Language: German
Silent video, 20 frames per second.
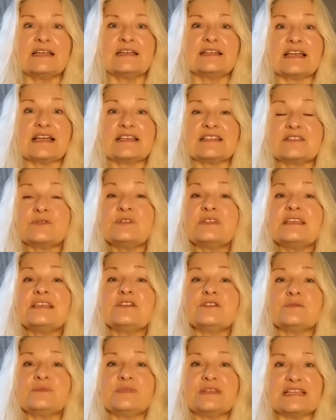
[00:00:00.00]
dass du
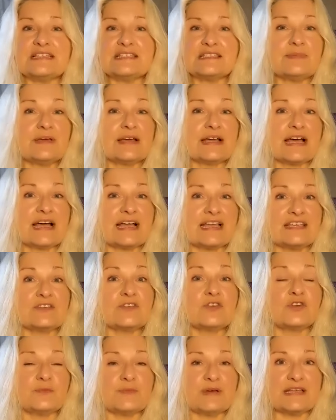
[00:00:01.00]
dich um diesen Bereich
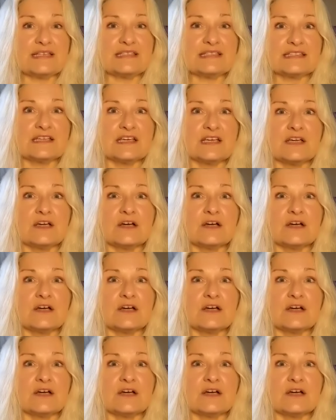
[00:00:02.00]
kümmerst